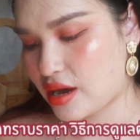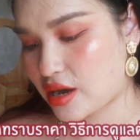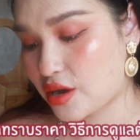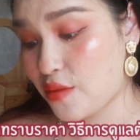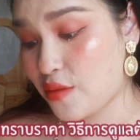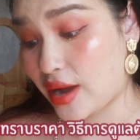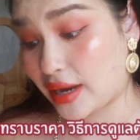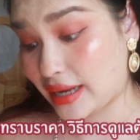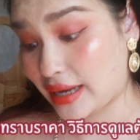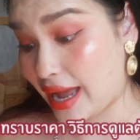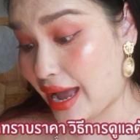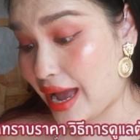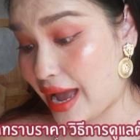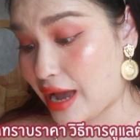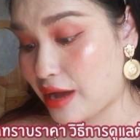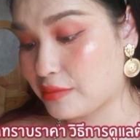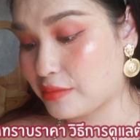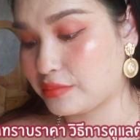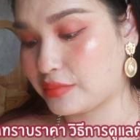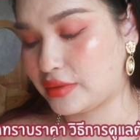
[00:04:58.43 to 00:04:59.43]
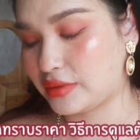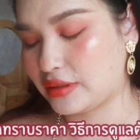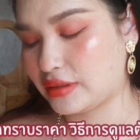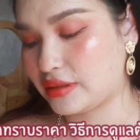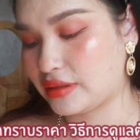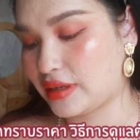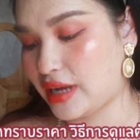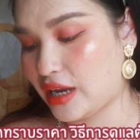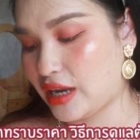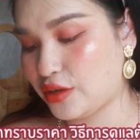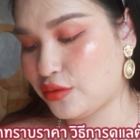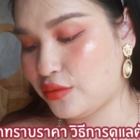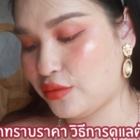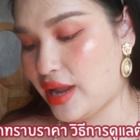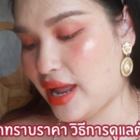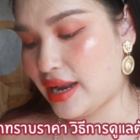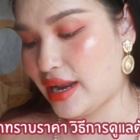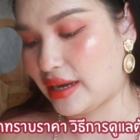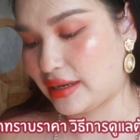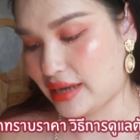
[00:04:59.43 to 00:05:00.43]
ระหว่างทำการดู
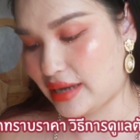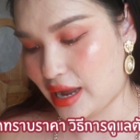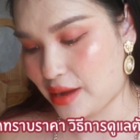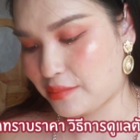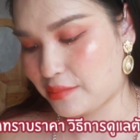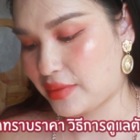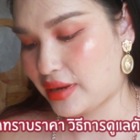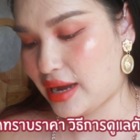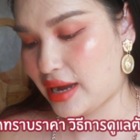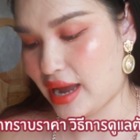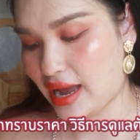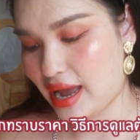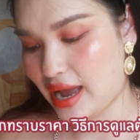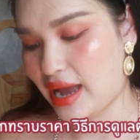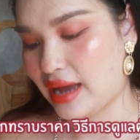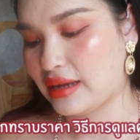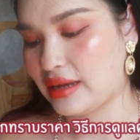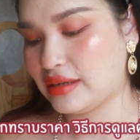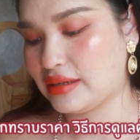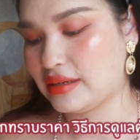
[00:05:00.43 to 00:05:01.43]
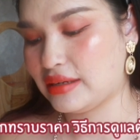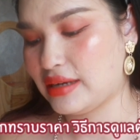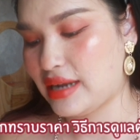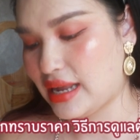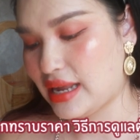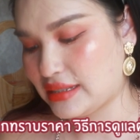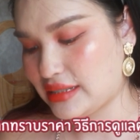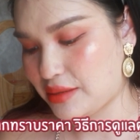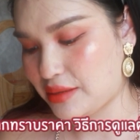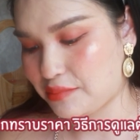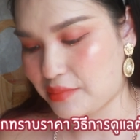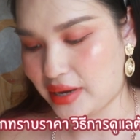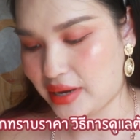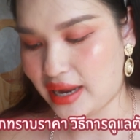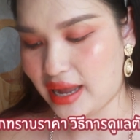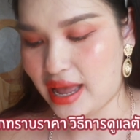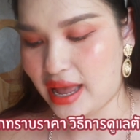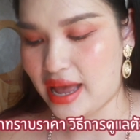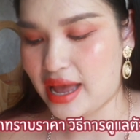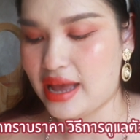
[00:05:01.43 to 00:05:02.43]
แลหลังทำค่ะและเจ็บไหม
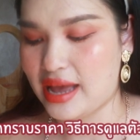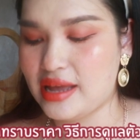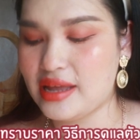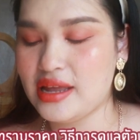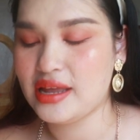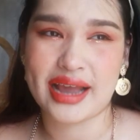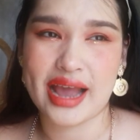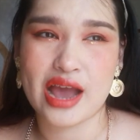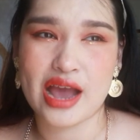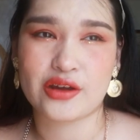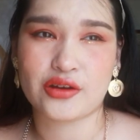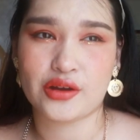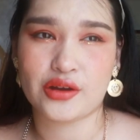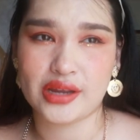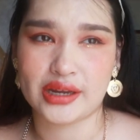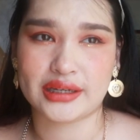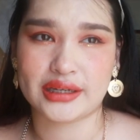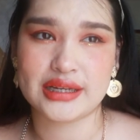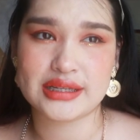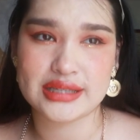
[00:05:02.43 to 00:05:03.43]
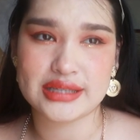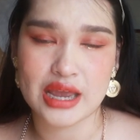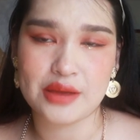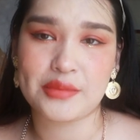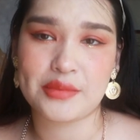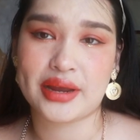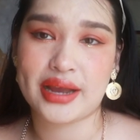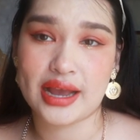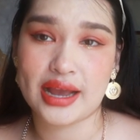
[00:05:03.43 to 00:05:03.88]
คะราคาก็อย่างที่แจ้งไป